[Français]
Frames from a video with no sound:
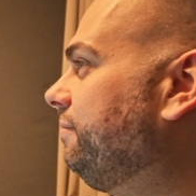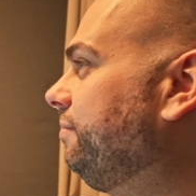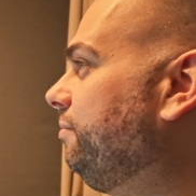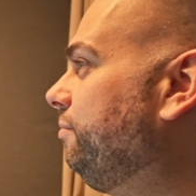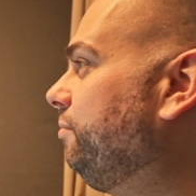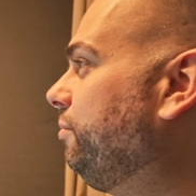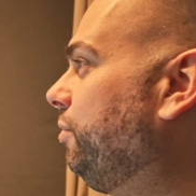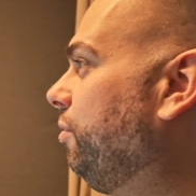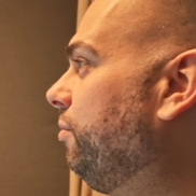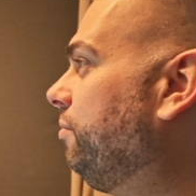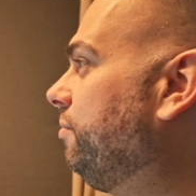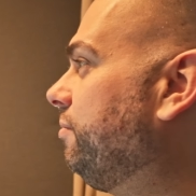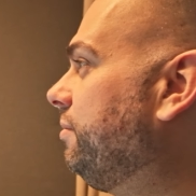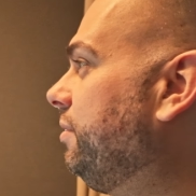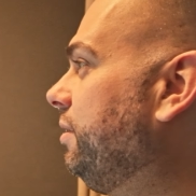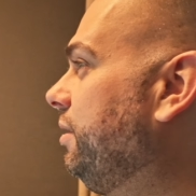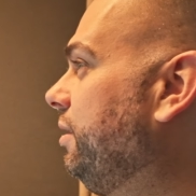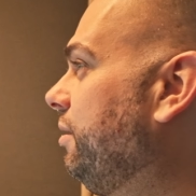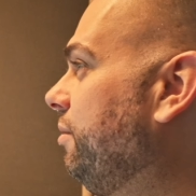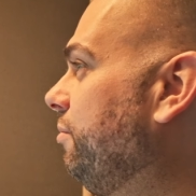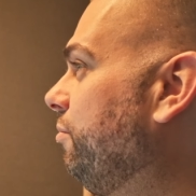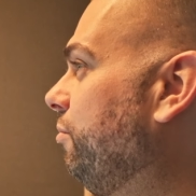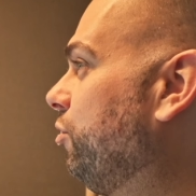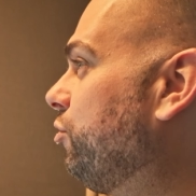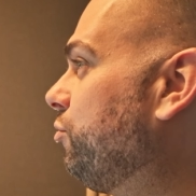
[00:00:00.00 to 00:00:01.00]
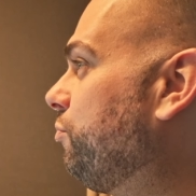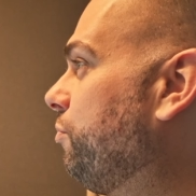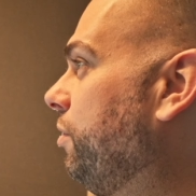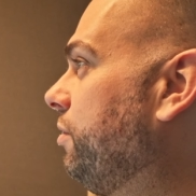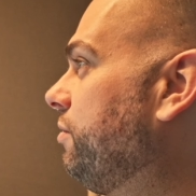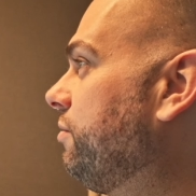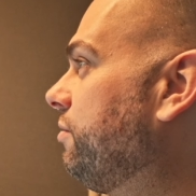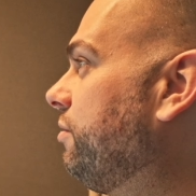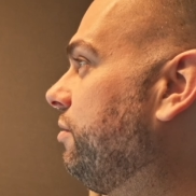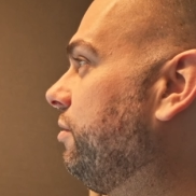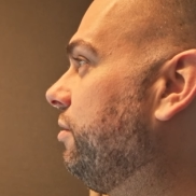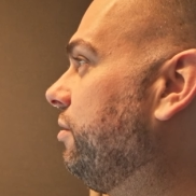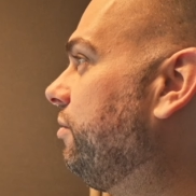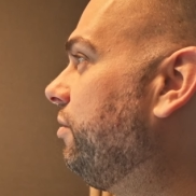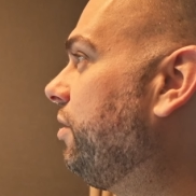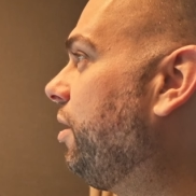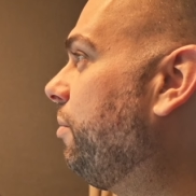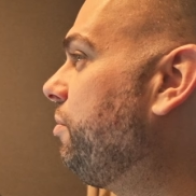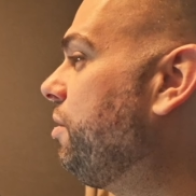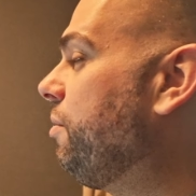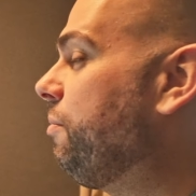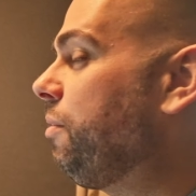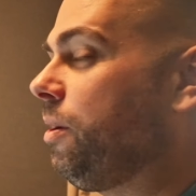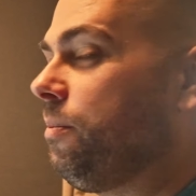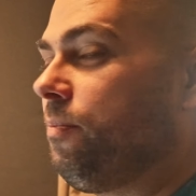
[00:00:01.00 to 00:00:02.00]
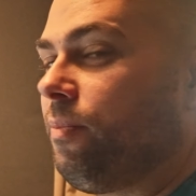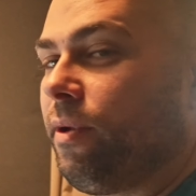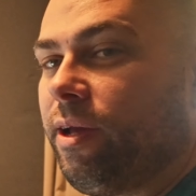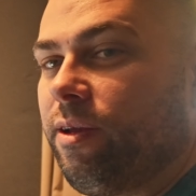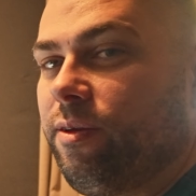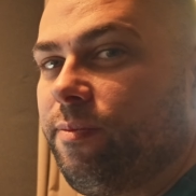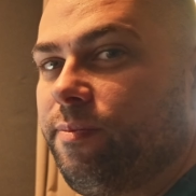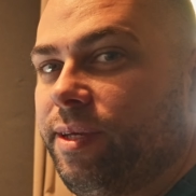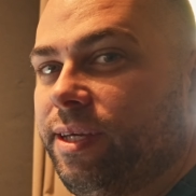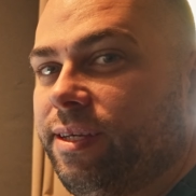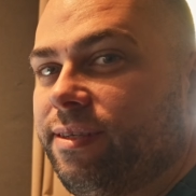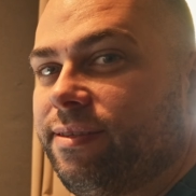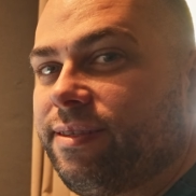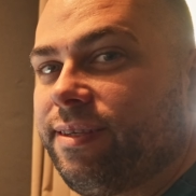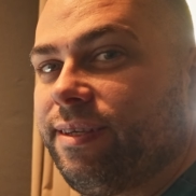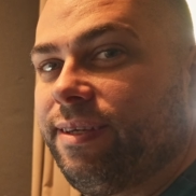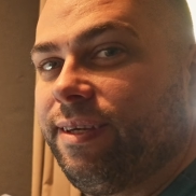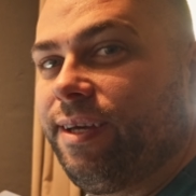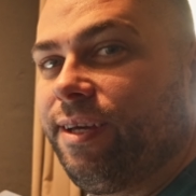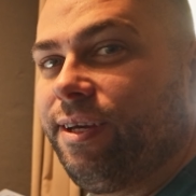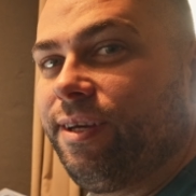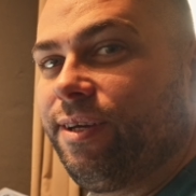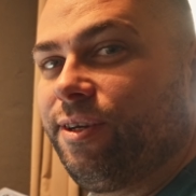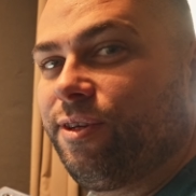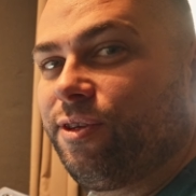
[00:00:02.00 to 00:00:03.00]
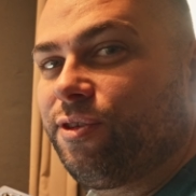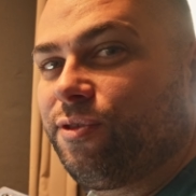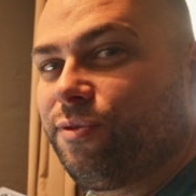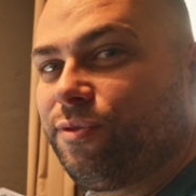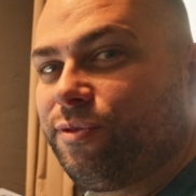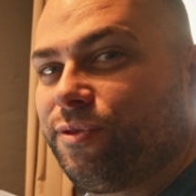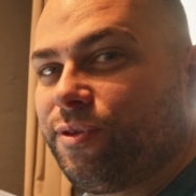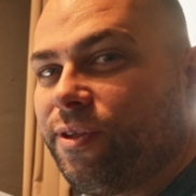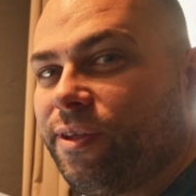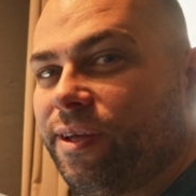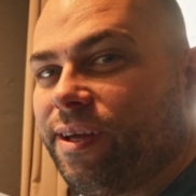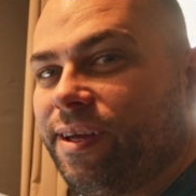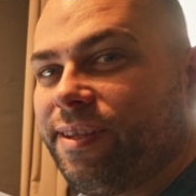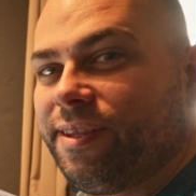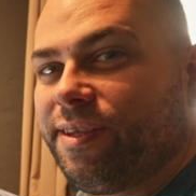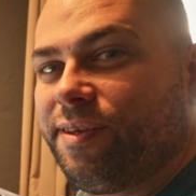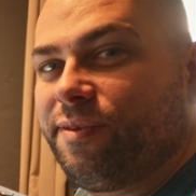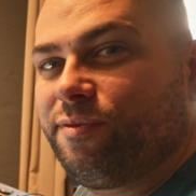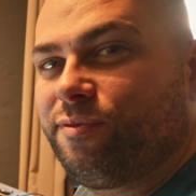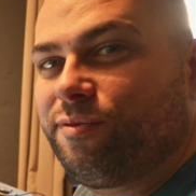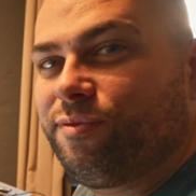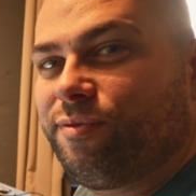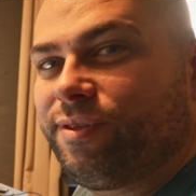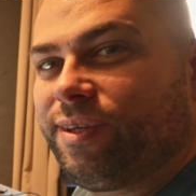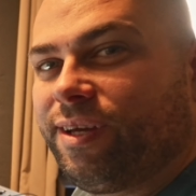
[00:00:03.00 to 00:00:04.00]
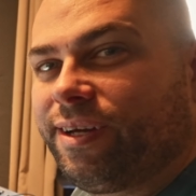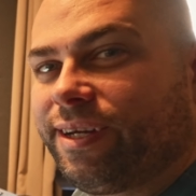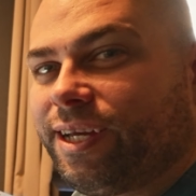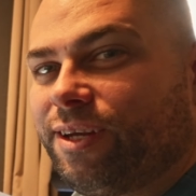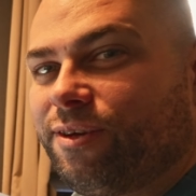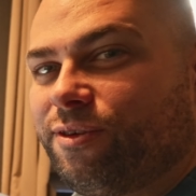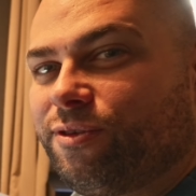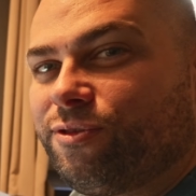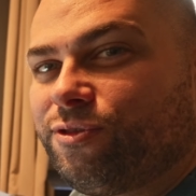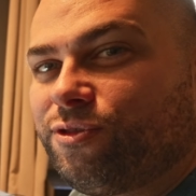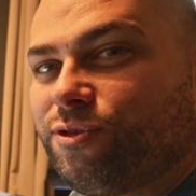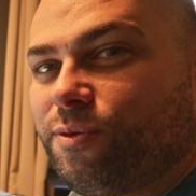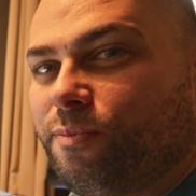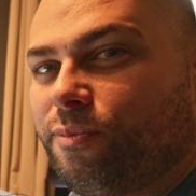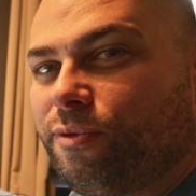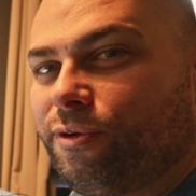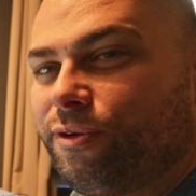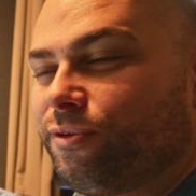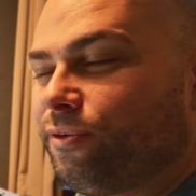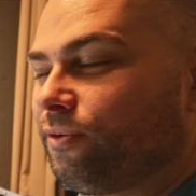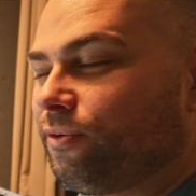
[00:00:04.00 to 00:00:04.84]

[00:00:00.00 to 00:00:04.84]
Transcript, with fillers: Bon, ben, je pense qu'on a bien préparé le mix. Je vous donne rendez-vous dans quelques jours pour le